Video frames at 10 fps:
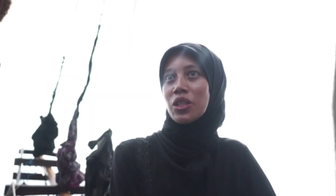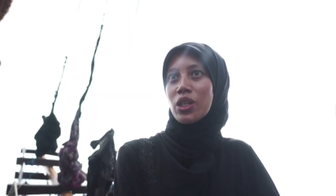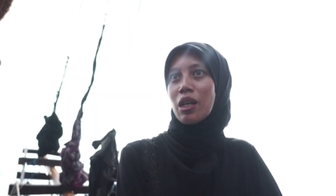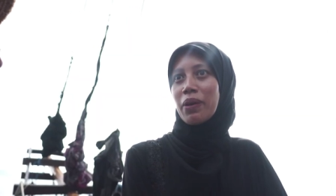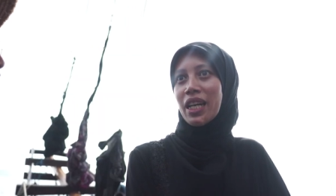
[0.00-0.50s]

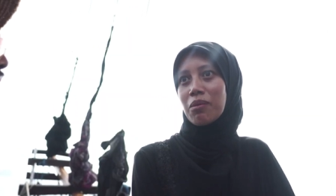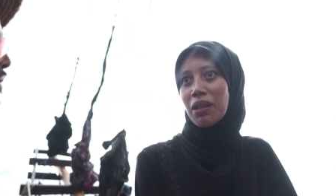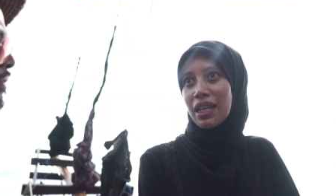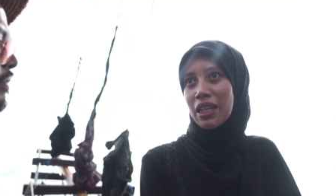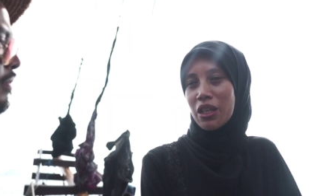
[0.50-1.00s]
kita juga
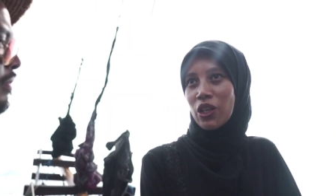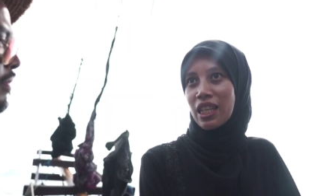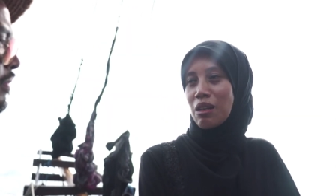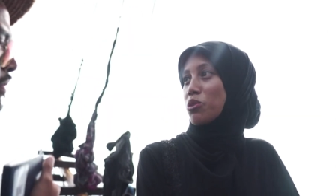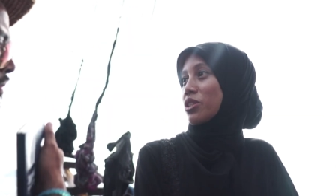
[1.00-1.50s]
pengen
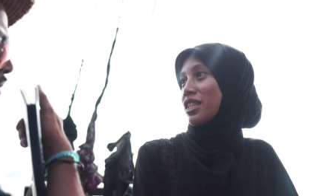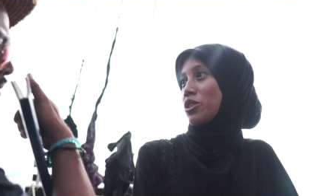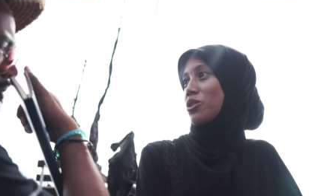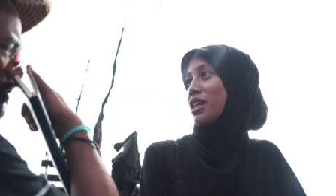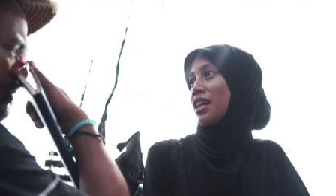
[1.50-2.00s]

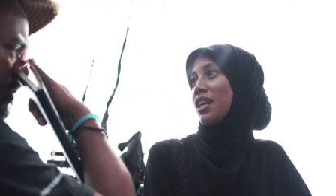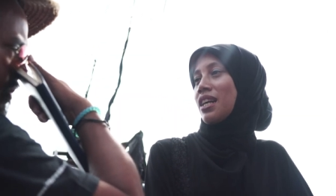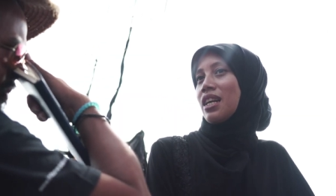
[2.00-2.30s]
berkontribusi juga